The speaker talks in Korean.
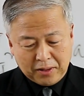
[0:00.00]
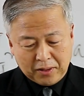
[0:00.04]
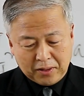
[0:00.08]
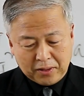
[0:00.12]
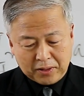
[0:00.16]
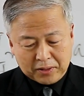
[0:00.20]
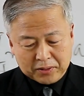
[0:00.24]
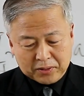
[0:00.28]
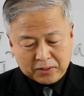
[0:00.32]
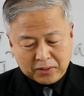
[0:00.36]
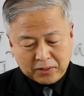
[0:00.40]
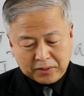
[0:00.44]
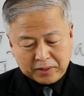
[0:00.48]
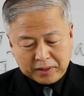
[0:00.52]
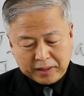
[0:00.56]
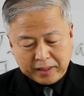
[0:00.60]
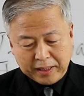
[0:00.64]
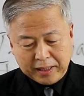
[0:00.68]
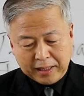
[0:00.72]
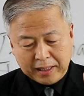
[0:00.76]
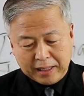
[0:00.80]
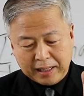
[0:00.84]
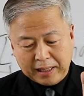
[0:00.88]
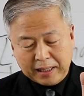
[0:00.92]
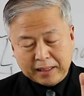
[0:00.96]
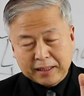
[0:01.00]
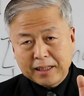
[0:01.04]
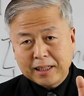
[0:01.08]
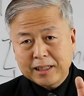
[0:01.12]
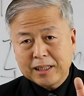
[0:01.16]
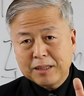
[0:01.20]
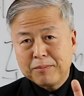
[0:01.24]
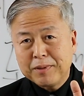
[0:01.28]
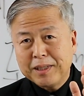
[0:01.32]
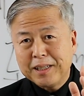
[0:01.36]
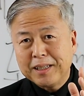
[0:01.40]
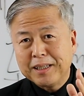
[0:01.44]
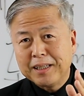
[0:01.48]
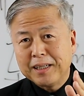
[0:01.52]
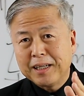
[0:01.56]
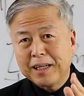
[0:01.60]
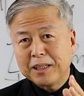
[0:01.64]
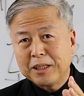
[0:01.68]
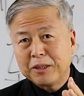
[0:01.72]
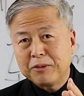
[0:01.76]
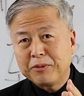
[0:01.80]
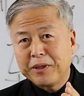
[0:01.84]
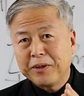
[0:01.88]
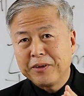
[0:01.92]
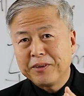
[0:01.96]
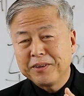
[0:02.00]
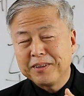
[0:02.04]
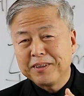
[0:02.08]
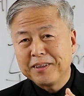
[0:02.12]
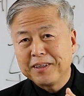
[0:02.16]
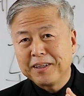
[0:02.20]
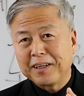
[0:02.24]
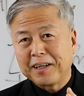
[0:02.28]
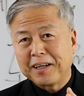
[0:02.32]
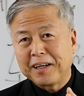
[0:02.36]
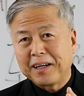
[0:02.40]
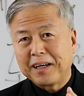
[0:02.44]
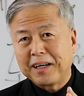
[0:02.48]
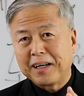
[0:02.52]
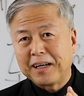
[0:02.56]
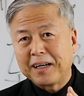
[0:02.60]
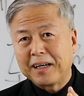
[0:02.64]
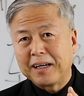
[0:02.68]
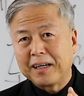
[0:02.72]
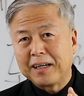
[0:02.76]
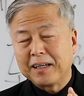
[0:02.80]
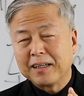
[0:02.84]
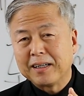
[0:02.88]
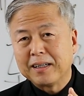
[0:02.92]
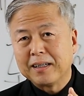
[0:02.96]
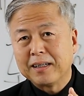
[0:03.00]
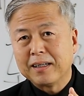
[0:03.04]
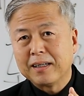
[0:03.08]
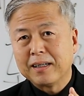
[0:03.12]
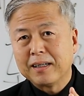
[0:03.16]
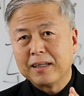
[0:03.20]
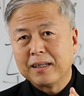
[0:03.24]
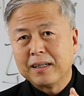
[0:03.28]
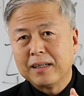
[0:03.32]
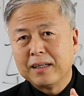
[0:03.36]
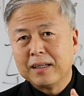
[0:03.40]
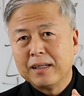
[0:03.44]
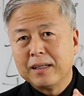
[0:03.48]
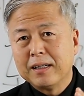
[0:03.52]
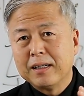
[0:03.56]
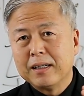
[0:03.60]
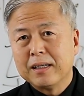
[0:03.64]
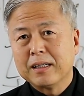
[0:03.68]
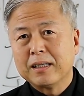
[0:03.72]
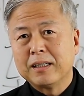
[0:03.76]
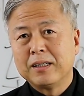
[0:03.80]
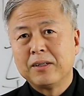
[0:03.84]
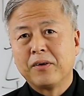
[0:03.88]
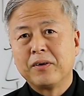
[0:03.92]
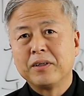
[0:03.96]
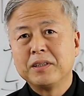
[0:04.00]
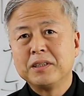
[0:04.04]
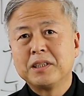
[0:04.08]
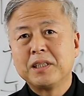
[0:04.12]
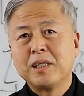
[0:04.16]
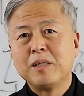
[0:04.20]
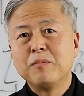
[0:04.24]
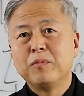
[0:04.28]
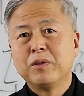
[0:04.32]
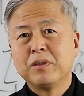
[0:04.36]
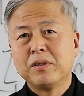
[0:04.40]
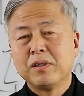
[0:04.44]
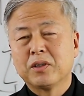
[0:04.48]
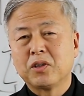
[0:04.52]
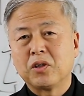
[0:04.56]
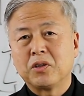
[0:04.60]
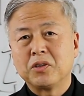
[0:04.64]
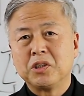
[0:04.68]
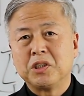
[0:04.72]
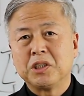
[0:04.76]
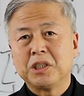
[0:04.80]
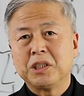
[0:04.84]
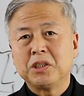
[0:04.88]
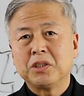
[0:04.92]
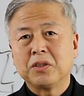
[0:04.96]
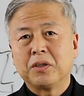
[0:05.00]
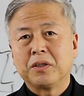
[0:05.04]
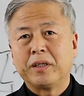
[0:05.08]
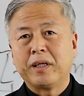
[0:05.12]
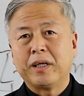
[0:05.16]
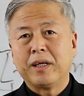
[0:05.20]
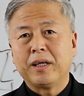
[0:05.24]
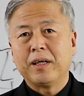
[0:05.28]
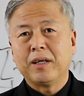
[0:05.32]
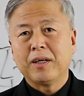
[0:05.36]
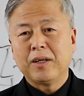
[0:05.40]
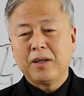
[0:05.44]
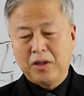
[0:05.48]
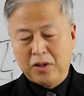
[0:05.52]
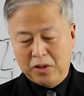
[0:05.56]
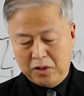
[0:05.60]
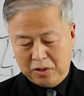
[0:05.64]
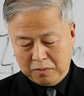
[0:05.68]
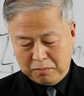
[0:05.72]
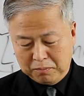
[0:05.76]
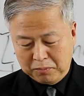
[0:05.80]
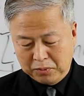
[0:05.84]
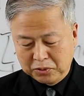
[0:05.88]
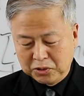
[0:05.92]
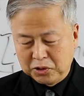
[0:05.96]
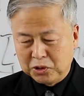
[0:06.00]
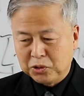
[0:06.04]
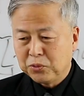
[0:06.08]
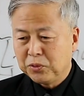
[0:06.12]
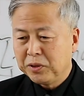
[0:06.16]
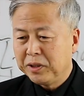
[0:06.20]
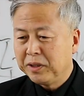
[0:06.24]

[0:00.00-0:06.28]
어떻게 하나님이 인간이 되었는가 그런 질문을 던지기 전에 먼저